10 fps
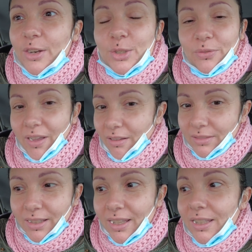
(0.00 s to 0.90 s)
je vais
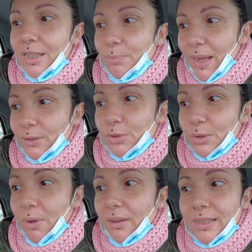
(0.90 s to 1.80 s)
rentrer hyper
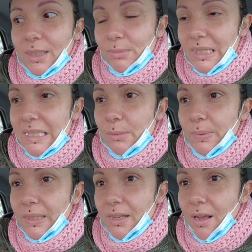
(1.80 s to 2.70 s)
doucement. Il est midi
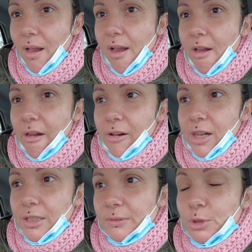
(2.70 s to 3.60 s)
pile.
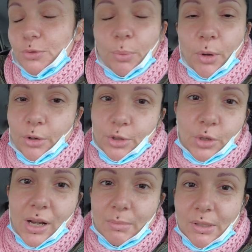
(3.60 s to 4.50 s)
Euh, je vous reprends quand je
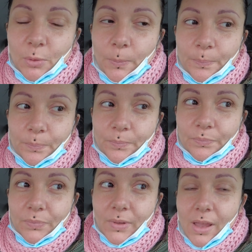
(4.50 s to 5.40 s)
suis à la maison.
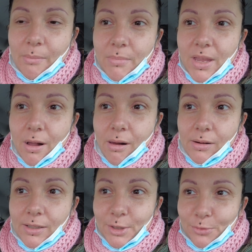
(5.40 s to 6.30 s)
Mais
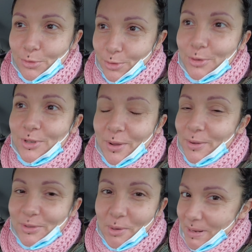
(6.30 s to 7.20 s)
euh, je vous jure que
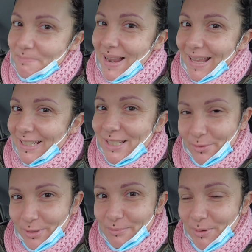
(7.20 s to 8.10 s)
j'emmène pas large,
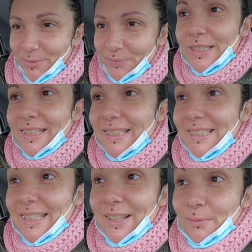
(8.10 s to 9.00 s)
vraiment. Chérie, il
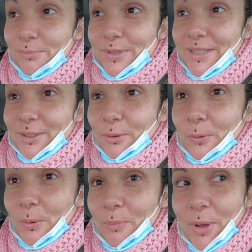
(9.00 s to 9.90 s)
sait qu'en plus j'ai
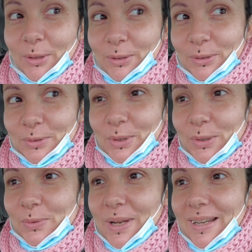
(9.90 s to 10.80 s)
trop peur de
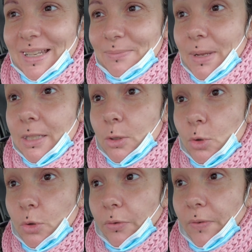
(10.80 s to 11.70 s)
conduire sous la neige. Il m'a dit
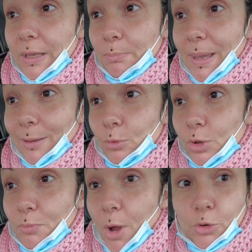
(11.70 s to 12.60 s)
Tu fais hyper
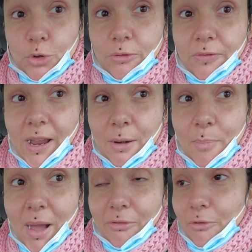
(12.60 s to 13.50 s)
doucement, tu freines
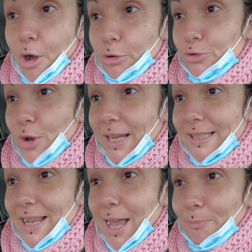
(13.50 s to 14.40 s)
pas fort, tu
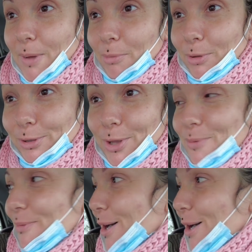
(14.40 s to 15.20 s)
accélères pas brusquement.